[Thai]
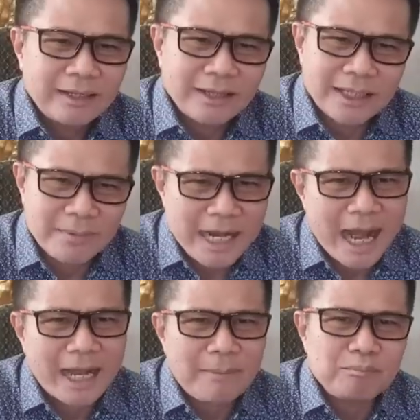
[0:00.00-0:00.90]
ก็ธรรมดา
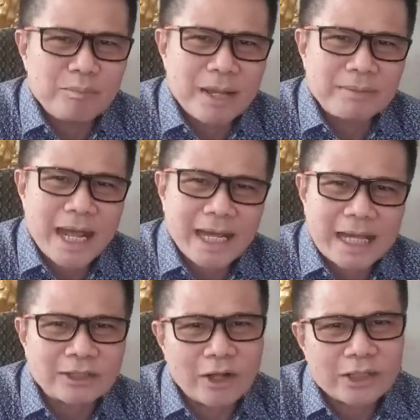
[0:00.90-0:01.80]
ครับมีอำนาจ
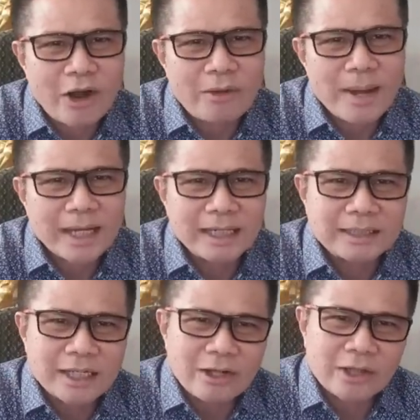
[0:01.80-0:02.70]
การต่อรองมากขึ้น
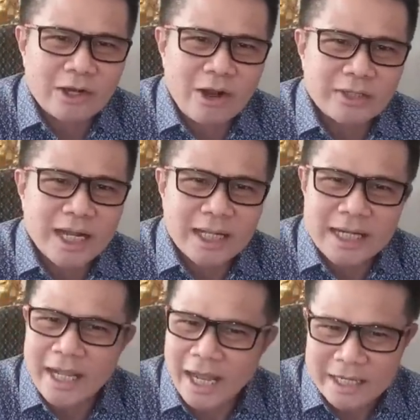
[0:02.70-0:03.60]
จะต่อรองเรื่องอะ
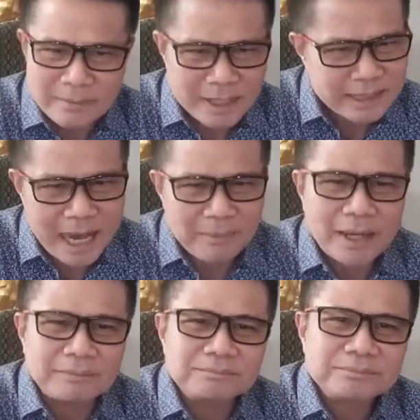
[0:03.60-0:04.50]
ไรอันนี้ไม่ทราบครับ